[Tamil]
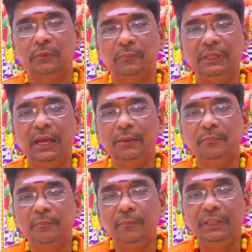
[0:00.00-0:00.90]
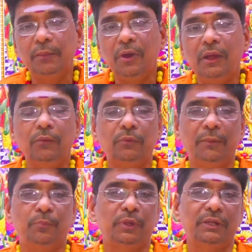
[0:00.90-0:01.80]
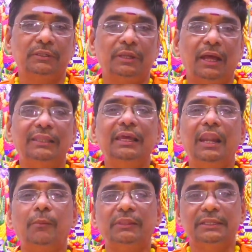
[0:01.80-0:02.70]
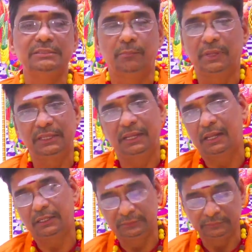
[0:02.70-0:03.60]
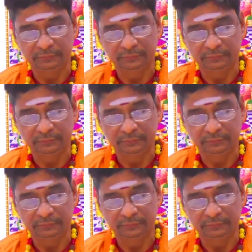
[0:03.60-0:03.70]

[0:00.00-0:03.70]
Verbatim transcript: மிக மிதமான உழைப்புடன் அதிக லாபத்தை சம்பாதிக்கிறார்கள்